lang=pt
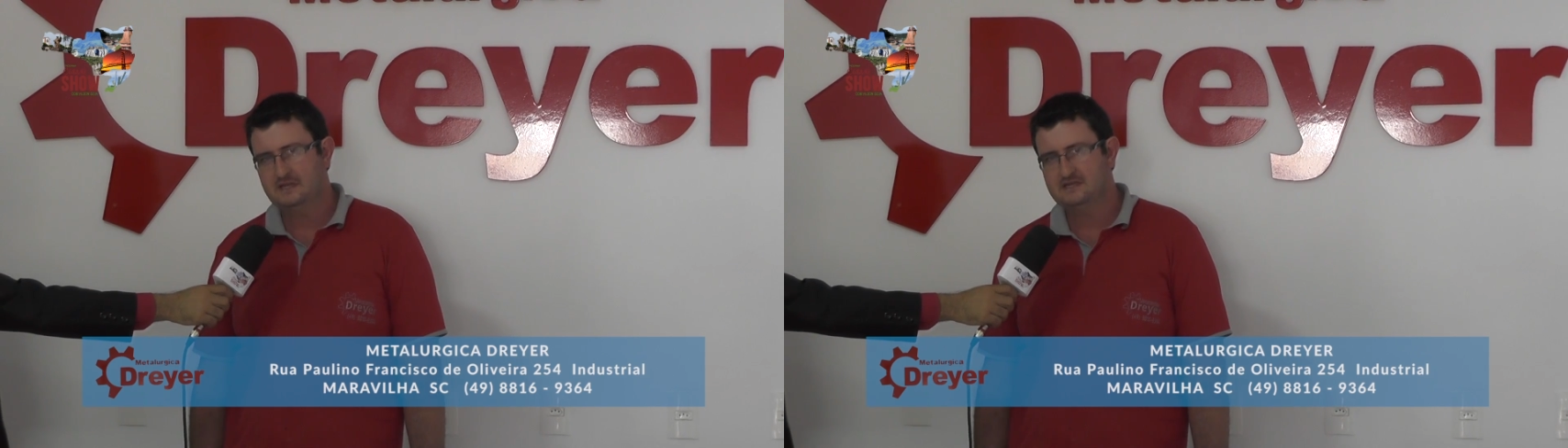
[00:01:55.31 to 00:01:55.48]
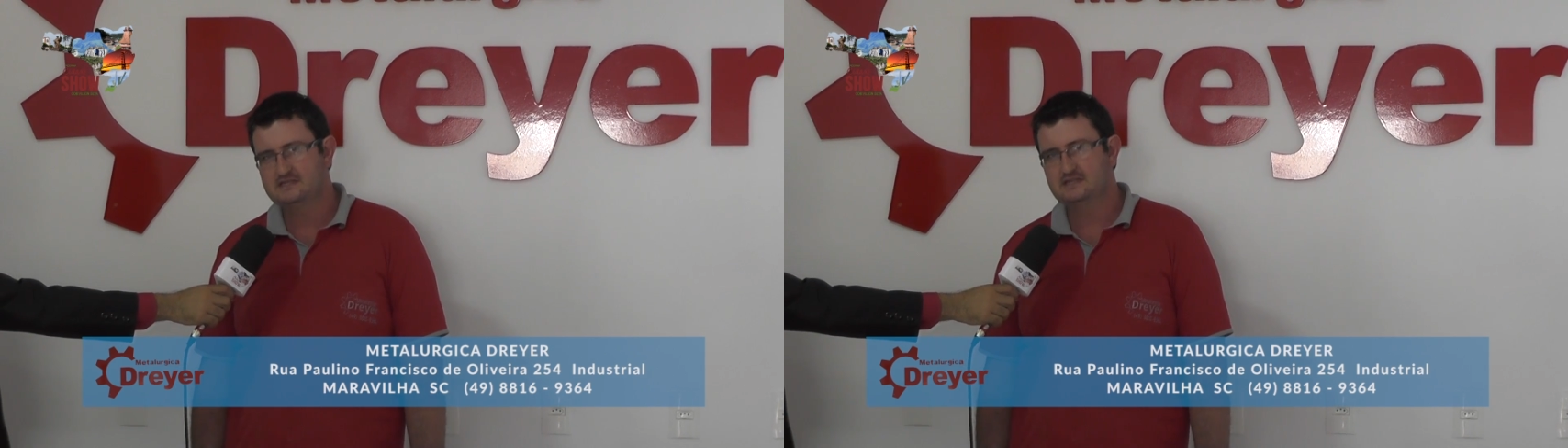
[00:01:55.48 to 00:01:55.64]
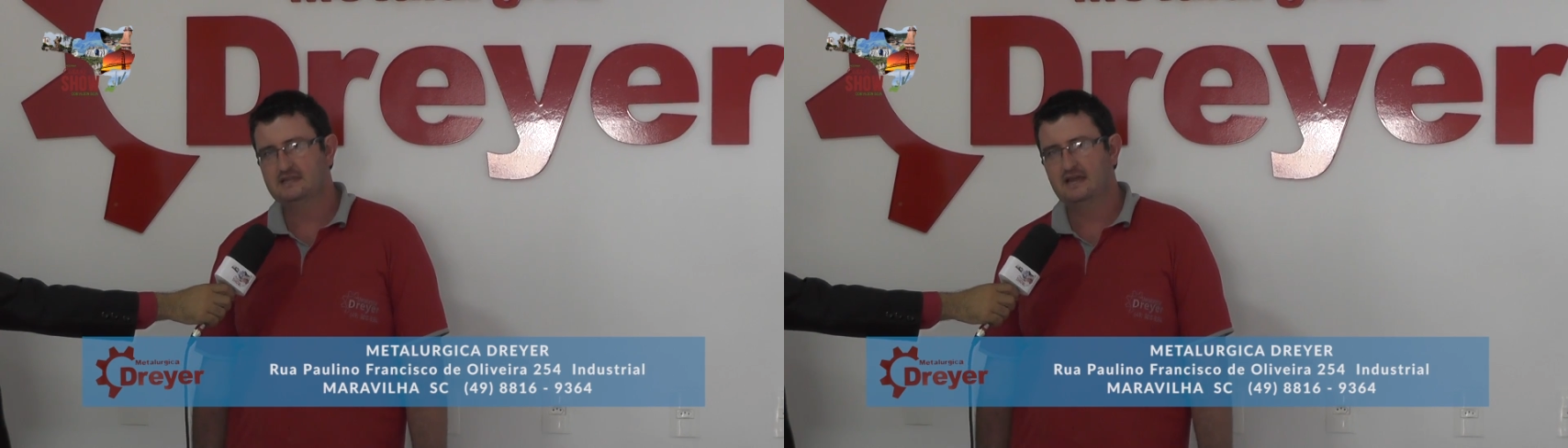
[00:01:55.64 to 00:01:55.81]
a
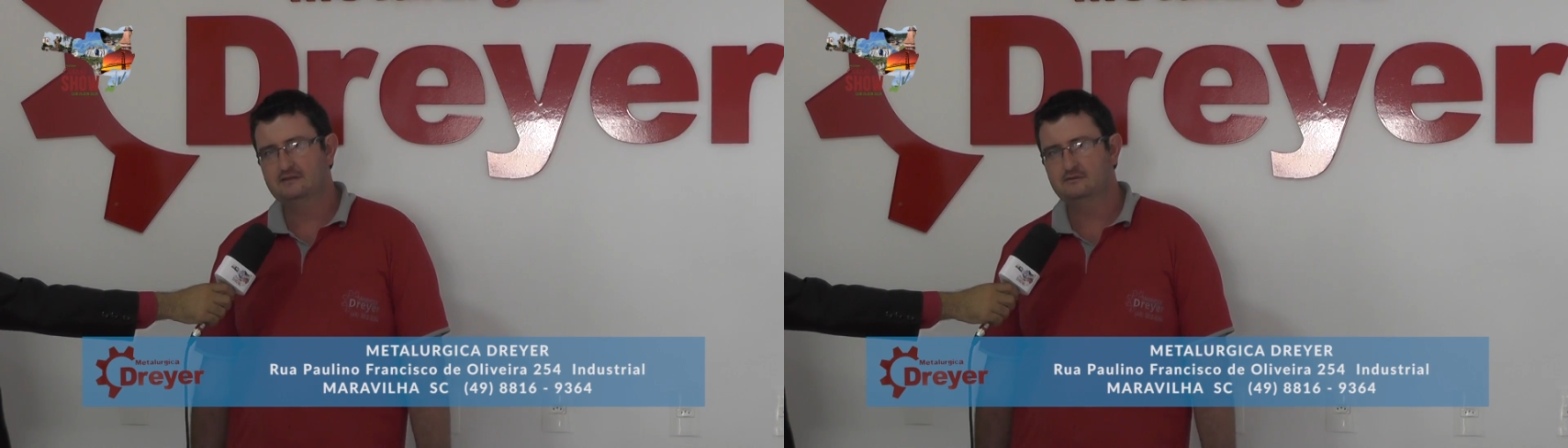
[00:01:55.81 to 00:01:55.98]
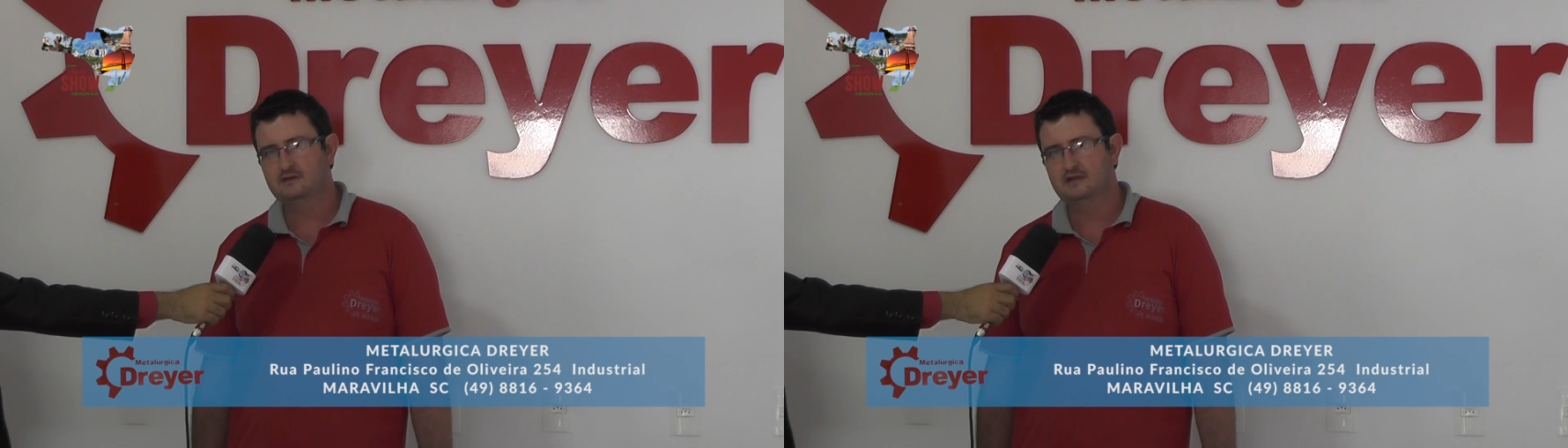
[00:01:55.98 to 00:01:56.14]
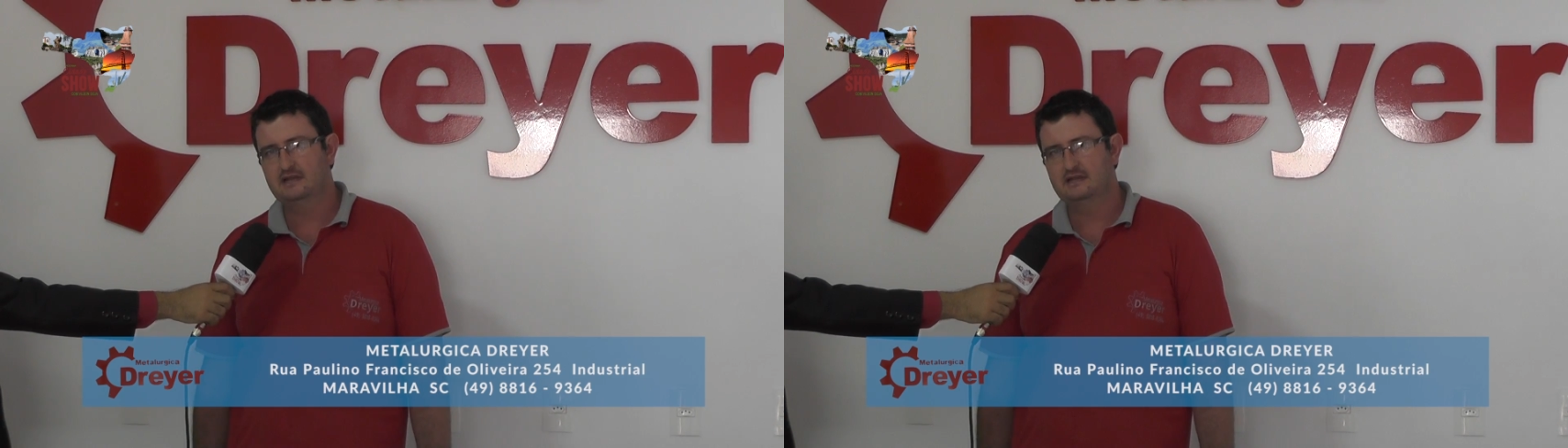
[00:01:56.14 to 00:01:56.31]
necessidade
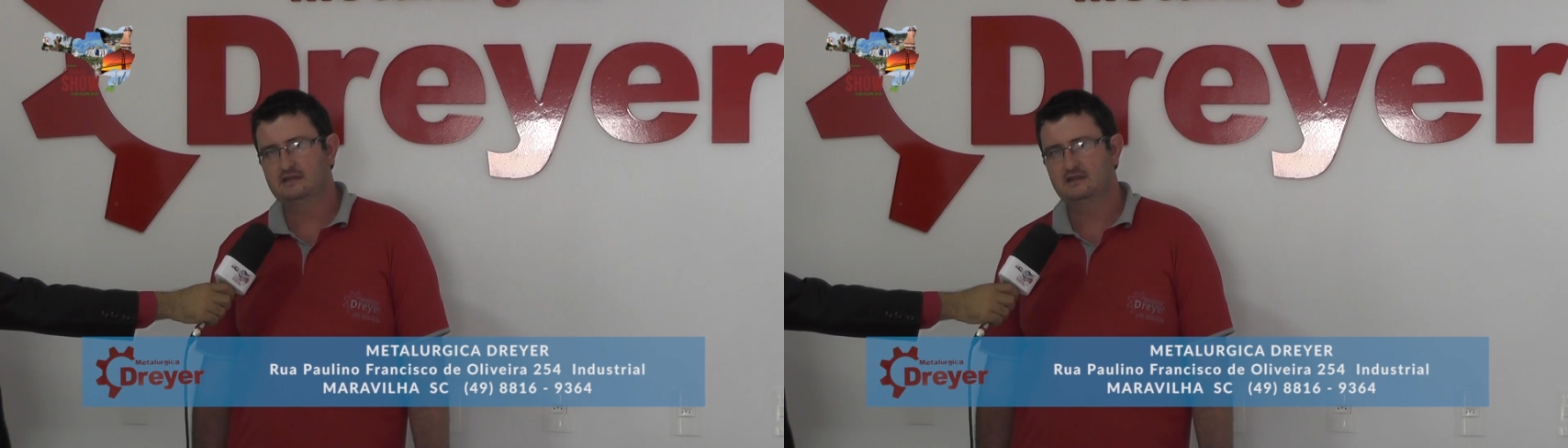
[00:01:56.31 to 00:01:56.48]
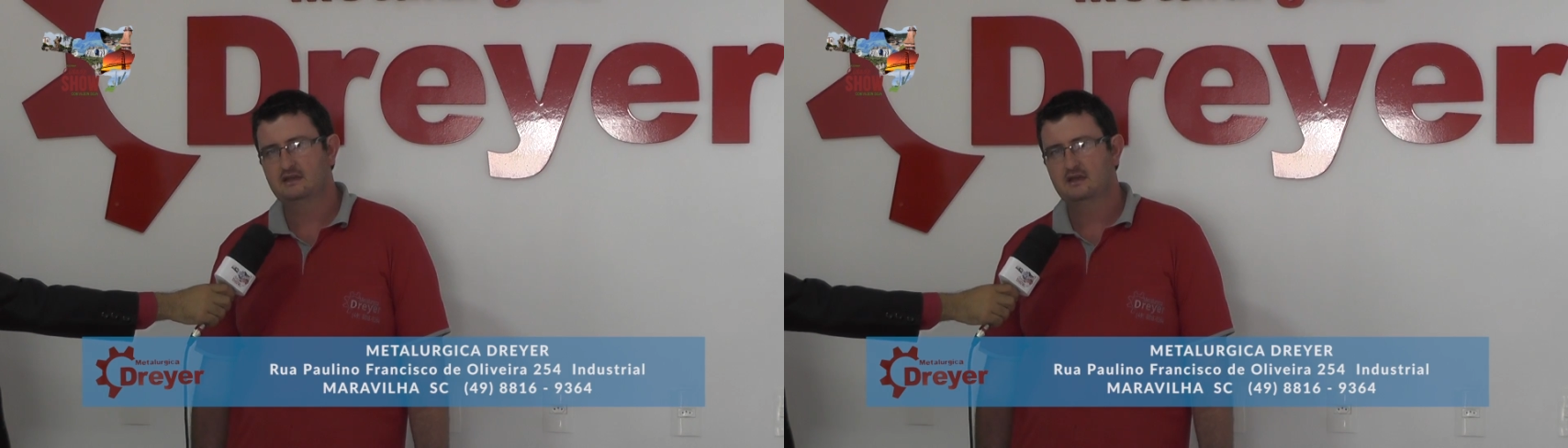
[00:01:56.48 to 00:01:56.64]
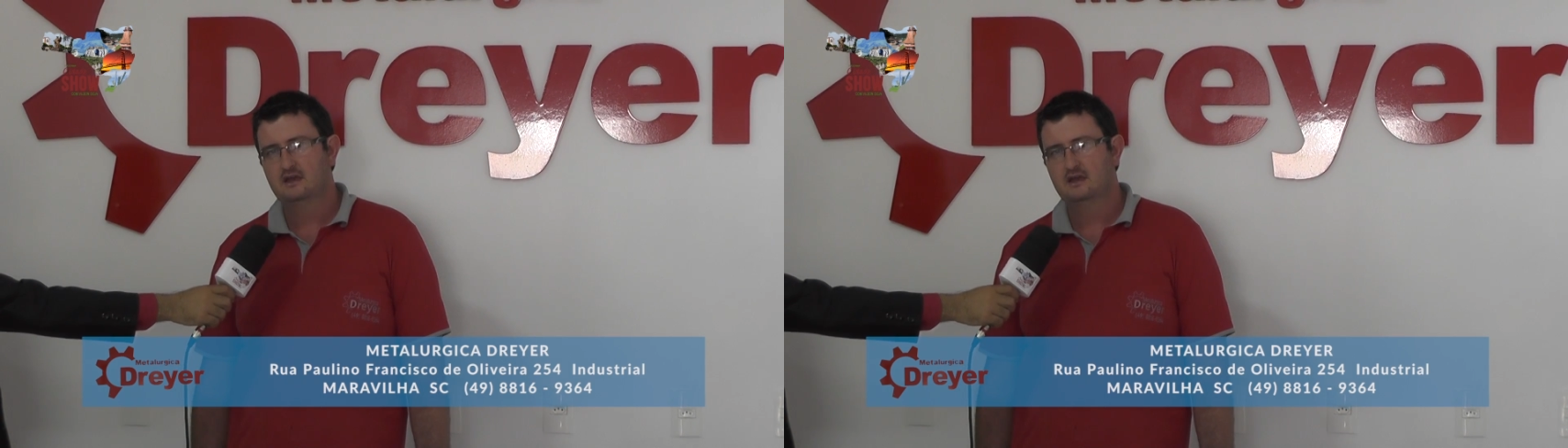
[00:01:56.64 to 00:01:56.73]
do cliente.